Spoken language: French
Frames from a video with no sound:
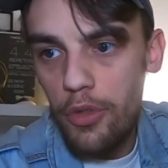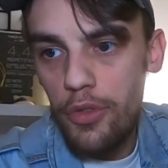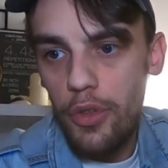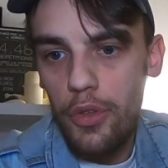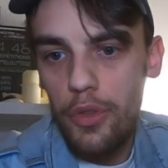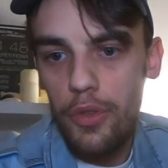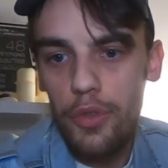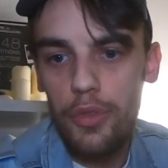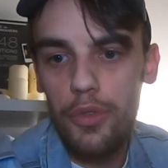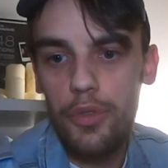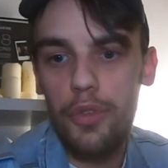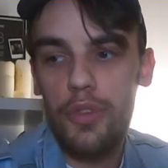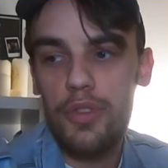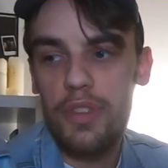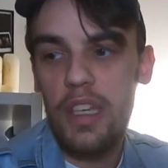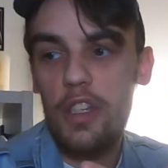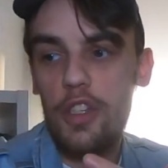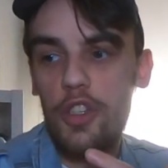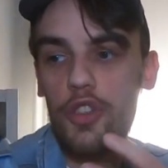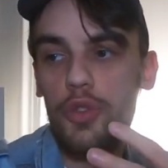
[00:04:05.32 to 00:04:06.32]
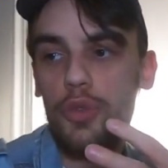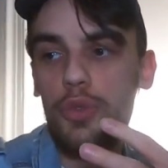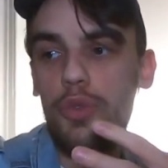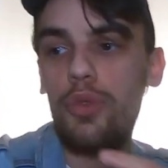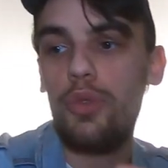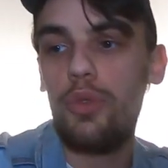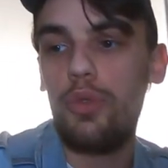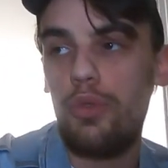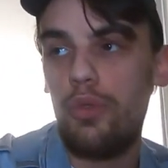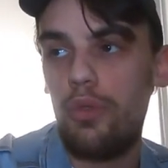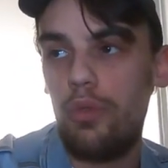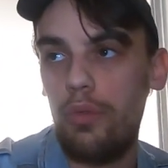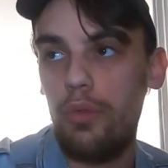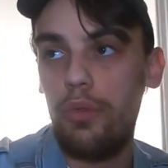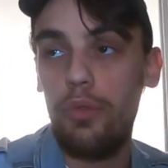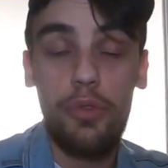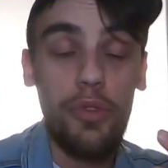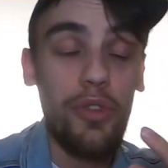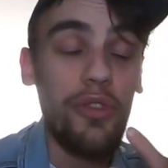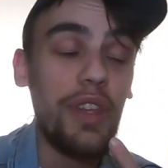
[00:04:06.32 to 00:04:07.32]
dans, un jeu
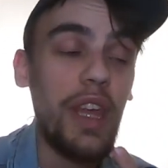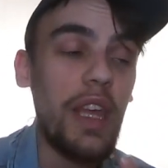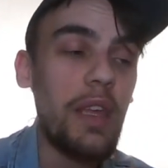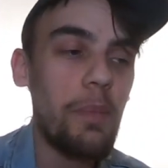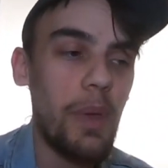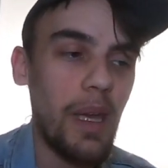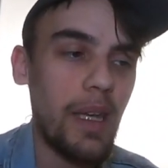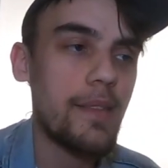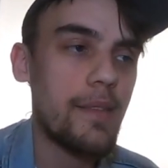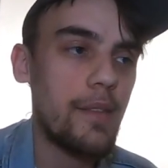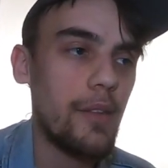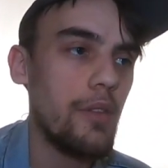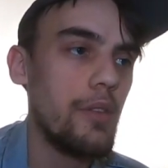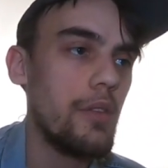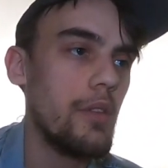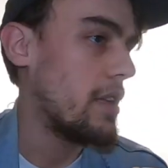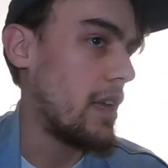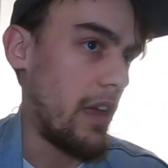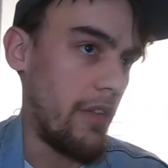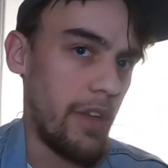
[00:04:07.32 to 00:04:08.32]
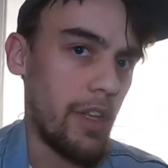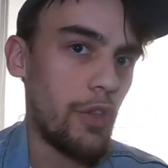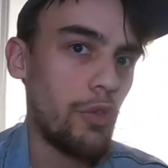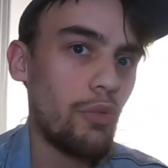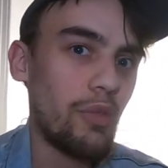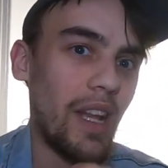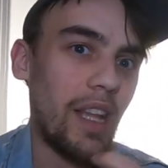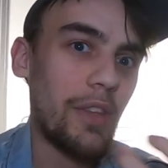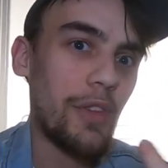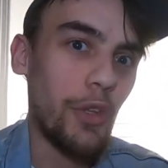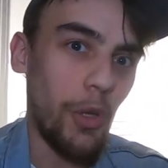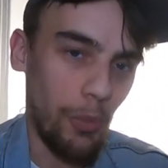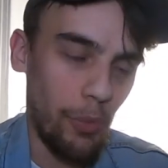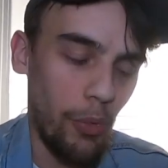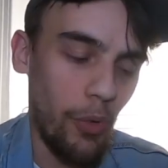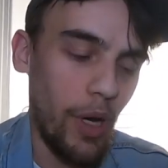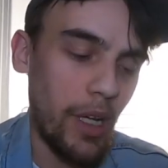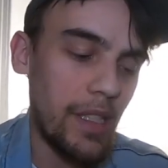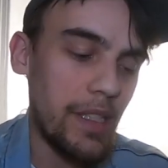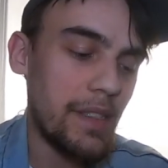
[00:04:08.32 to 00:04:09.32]
euh, de, vieilles personnes, avec toute la
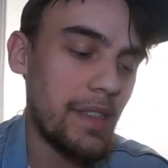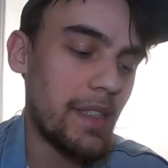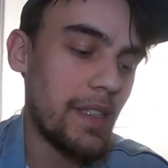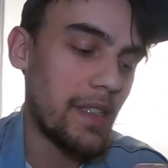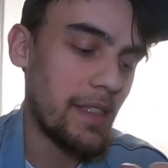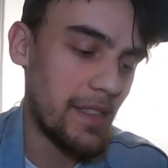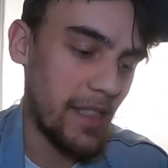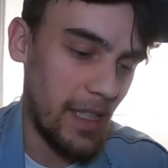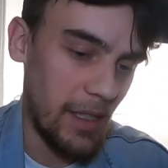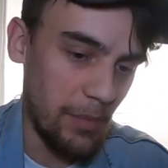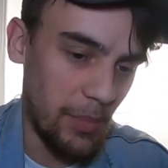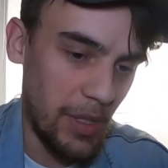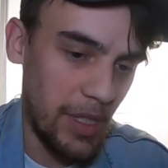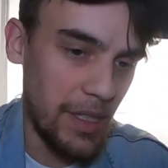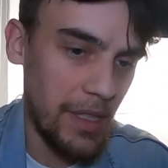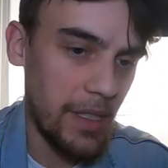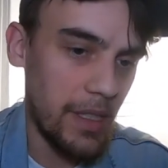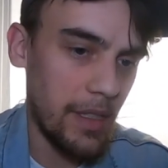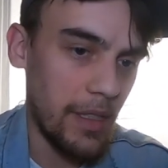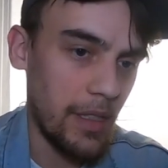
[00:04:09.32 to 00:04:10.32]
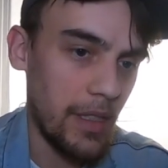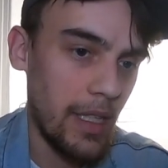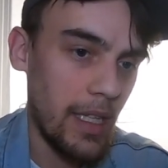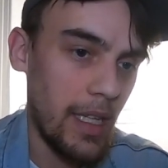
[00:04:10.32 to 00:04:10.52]
temporalité que ça implique.